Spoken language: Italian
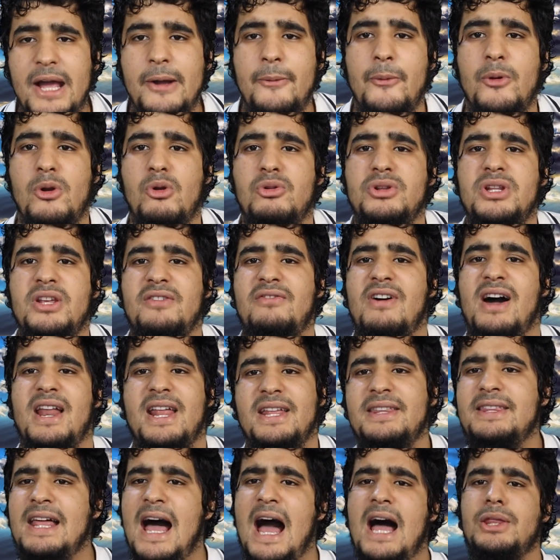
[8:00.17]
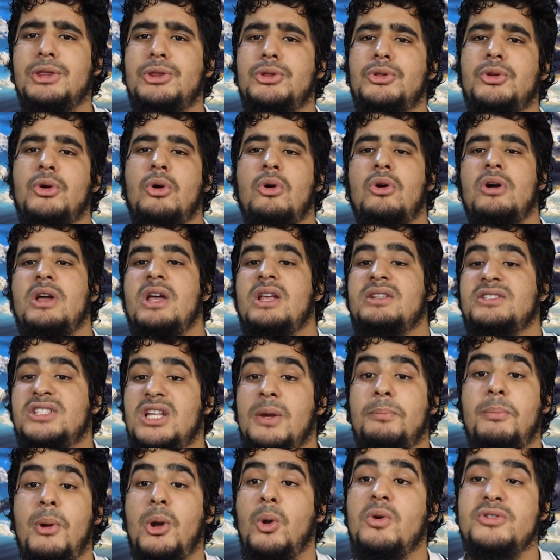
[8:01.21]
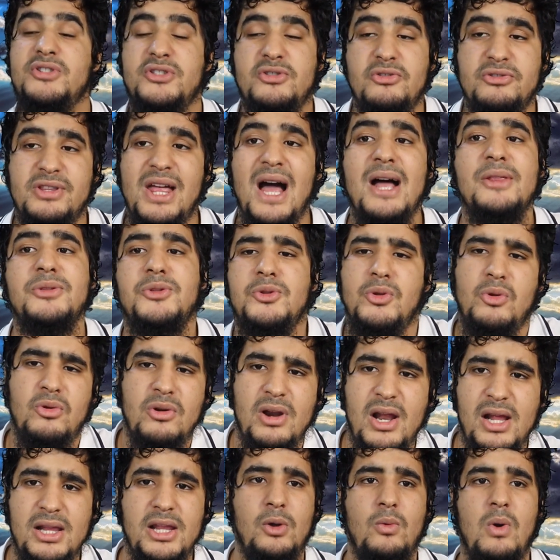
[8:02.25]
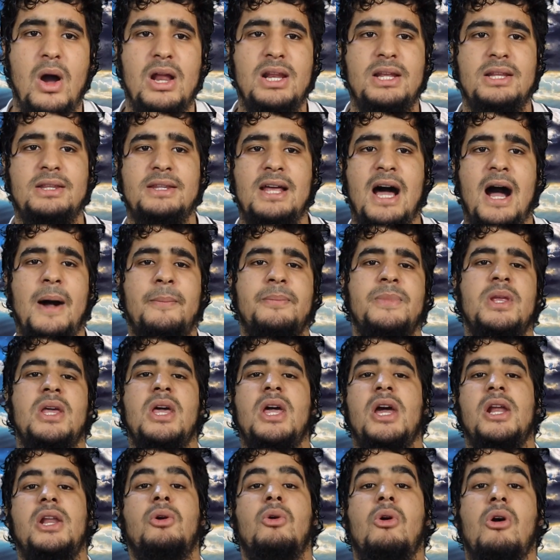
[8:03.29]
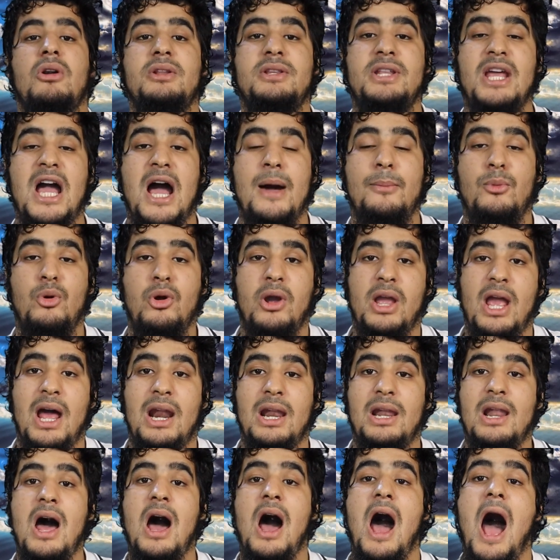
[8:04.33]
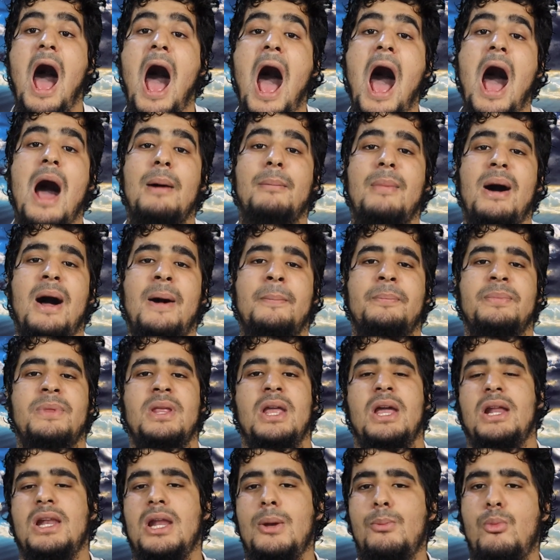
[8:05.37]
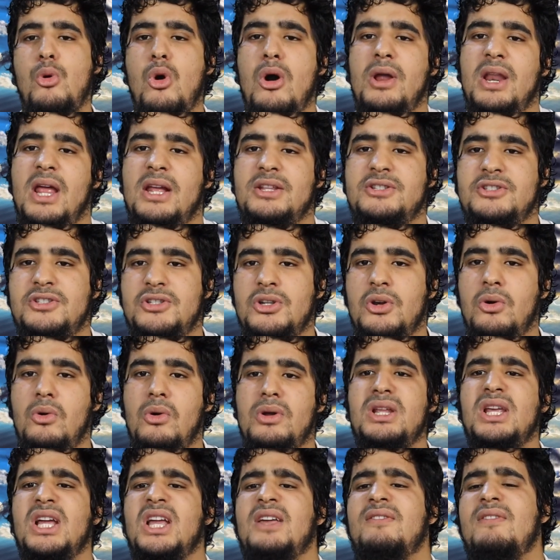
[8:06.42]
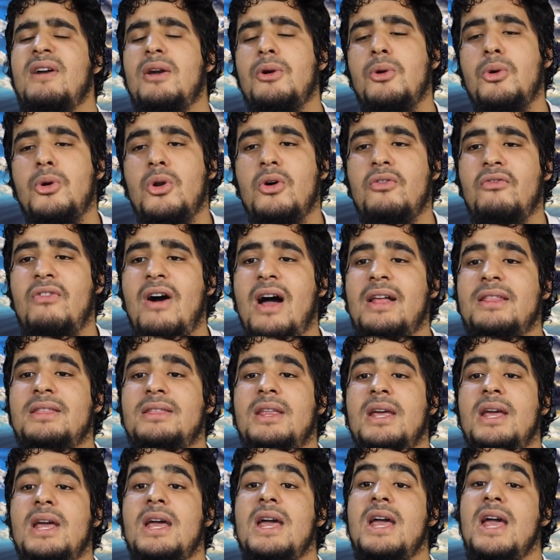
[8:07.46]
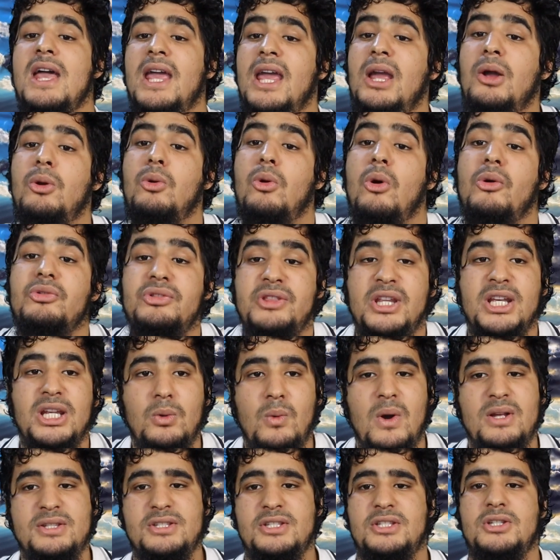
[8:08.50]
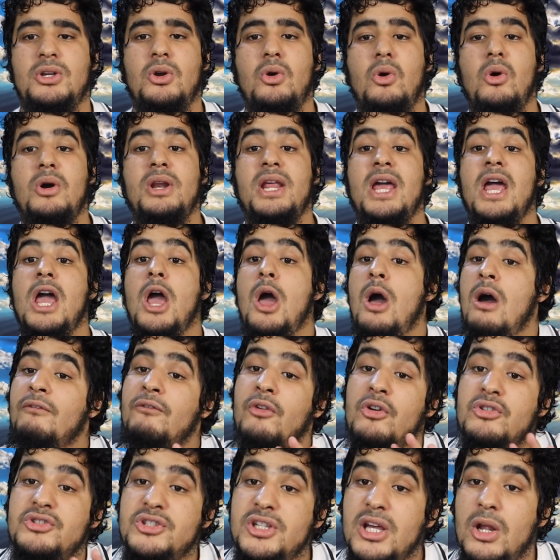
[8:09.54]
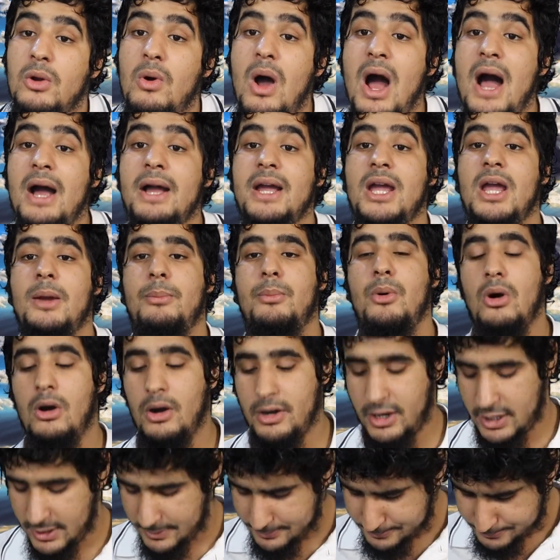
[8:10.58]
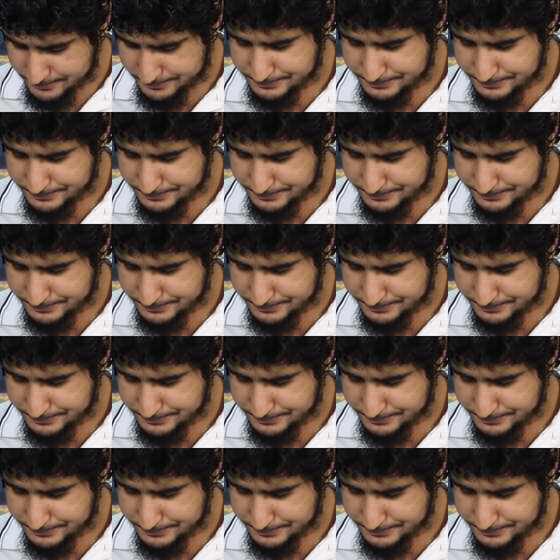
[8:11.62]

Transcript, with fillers: è quello di fare tanto, se poi questo tanto non è di qualità. Ricordiamo che Allah ama le buone azioni che vengono fatte in continuazione, fossero anche poche.